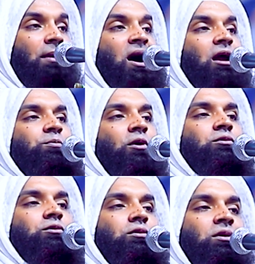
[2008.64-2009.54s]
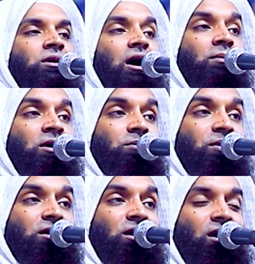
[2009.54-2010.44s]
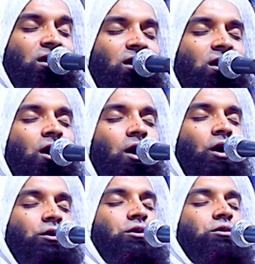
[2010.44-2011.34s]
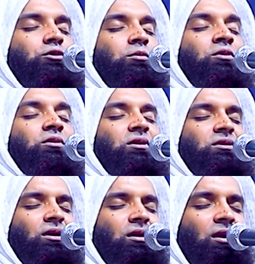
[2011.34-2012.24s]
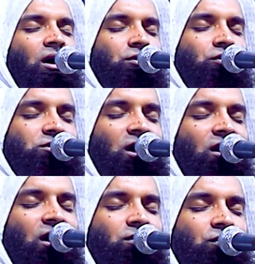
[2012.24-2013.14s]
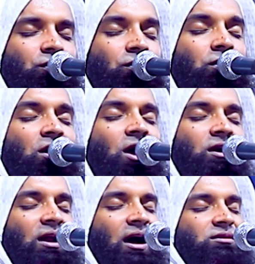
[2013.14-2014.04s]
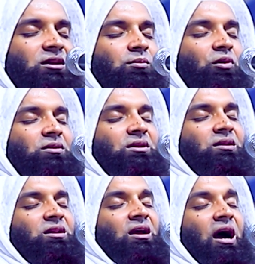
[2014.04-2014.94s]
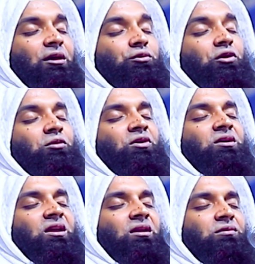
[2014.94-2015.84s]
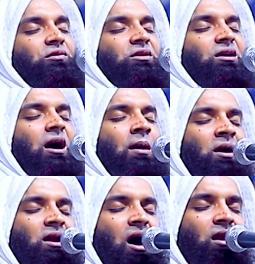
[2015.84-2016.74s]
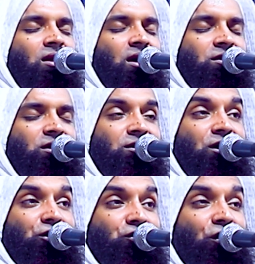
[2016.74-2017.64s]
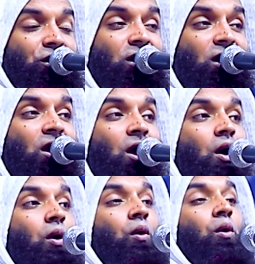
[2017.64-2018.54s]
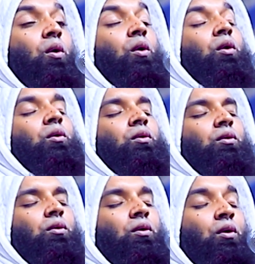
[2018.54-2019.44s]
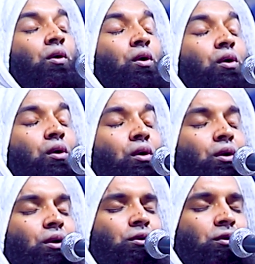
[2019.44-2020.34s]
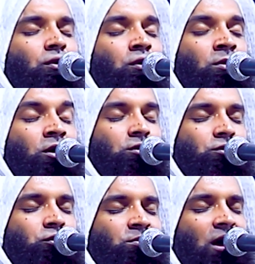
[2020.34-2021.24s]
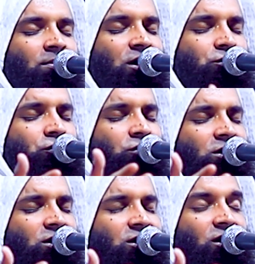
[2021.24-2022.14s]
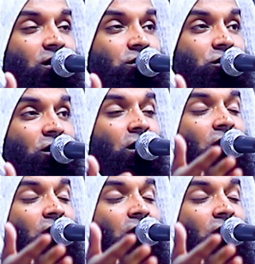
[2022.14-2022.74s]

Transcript: আমার বন্ধুগণ আমার বাইরারে হজরত রদিয়াল্লাহু তালানহু ডাক দিয়ে বলতেছেন হাসরের ময়দানে যদি আমার আল্লাহ জিজ্ঞাসা করে ও ও উমর তুমি আমার জন্য কি আনস